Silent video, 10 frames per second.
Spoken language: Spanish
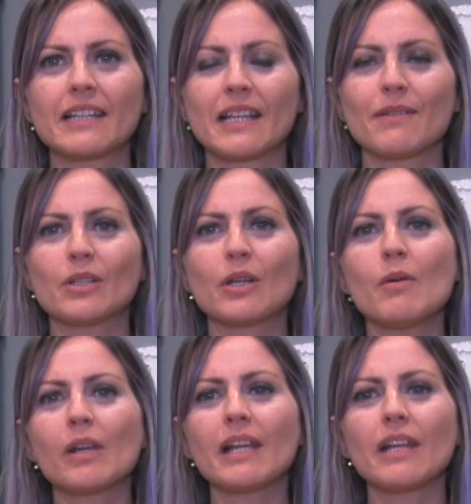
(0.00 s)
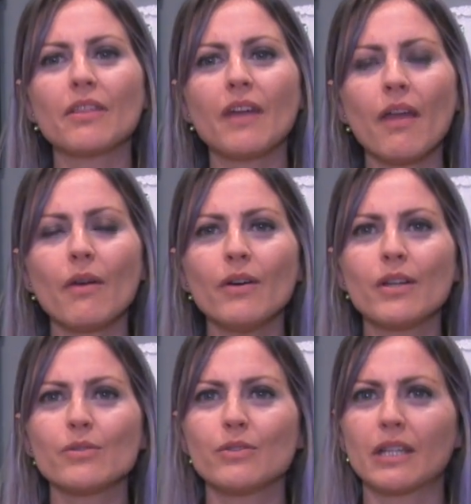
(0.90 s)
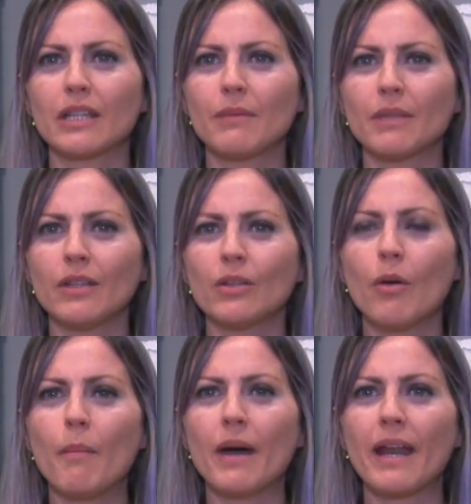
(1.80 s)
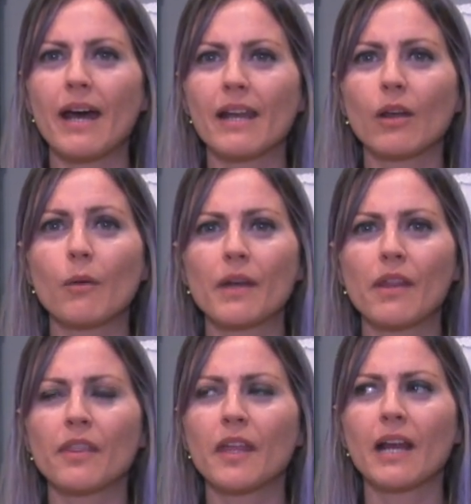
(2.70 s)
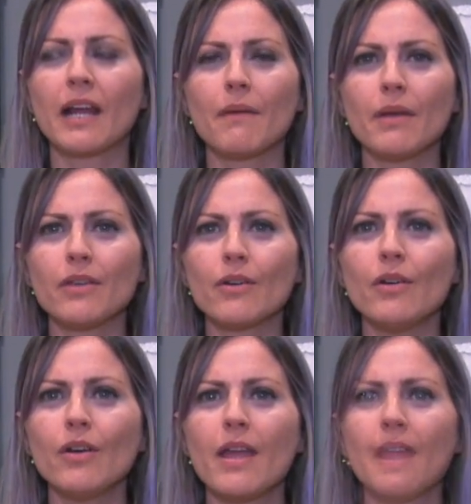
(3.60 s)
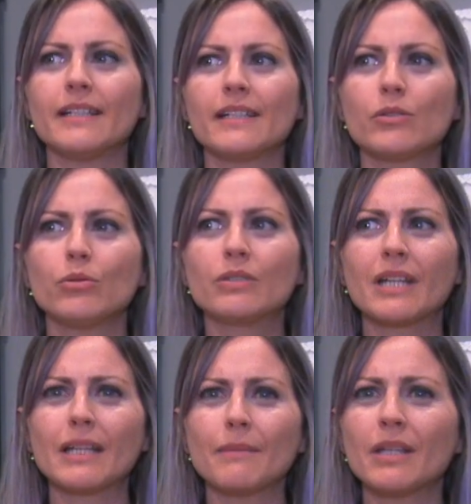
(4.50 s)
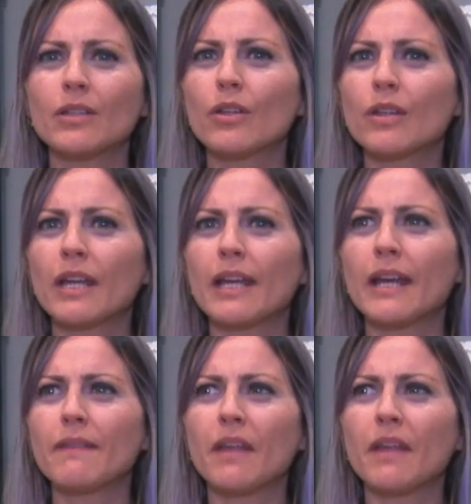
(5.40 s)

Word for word: tratamiento que hemos realizado es un tratamiento para rejuvenecer el cabello. Es un tratamiento de,